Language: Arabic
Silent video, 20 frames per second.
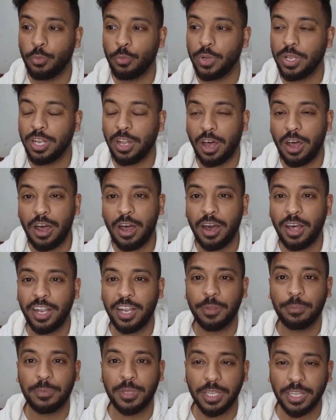والآهة
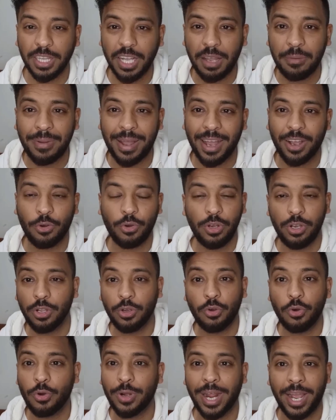اللي بتطلع مع كل
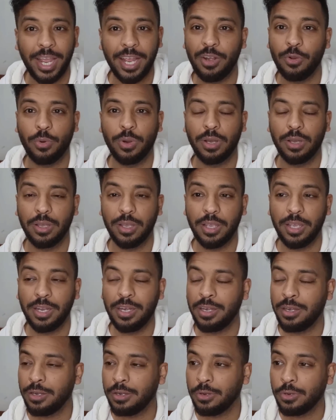كورة حلوة
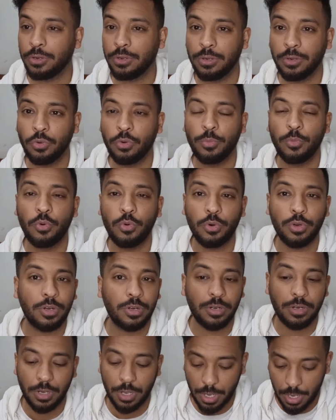
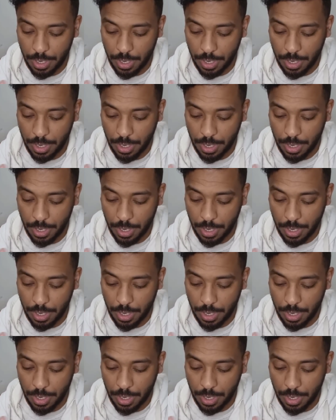الجمهور